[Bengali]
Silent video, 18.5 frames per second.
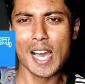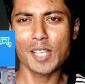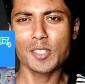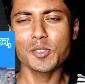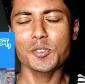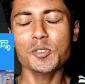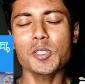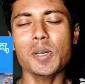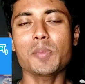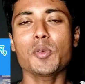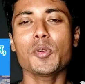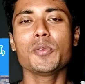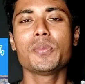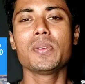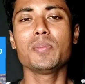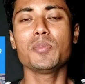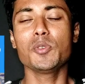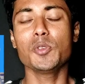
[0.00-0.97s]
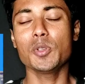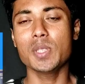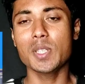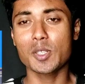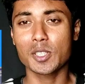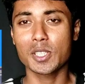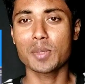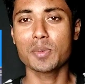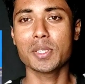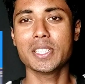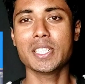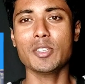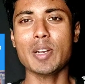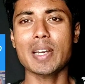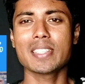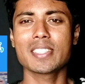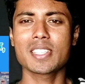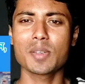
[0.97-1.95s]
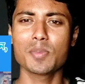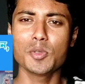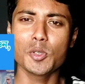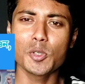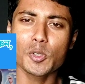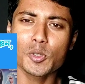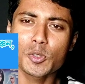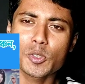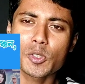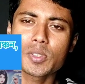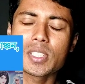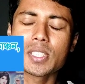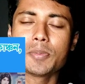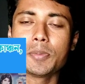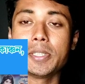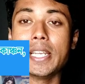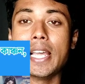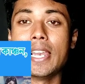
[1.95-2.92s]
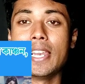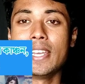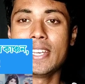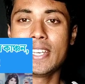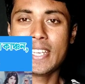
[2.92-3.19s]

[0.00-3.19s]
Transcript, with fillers: আজও কিন্তু আমরা ওই ফিল্মগুলো নিয়ে কথা বলি যাই আজকের ভিডিওটি অত্যন্ত স্পেশাল